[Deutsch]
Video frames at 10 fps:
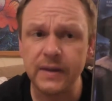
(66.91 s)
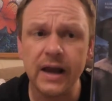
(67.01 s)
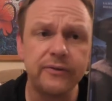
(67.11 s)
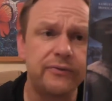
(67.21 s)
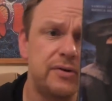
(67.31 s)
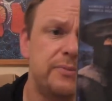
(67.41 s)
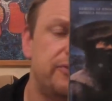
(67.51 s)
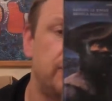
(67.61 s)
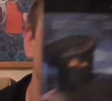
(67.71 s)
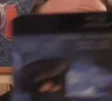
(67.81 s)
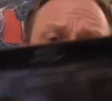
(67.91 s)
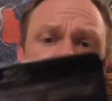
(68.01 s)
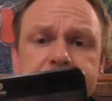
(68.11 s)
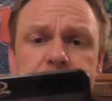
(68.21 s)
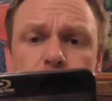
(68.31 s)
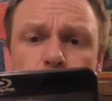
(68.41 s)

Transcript: ein Film von dem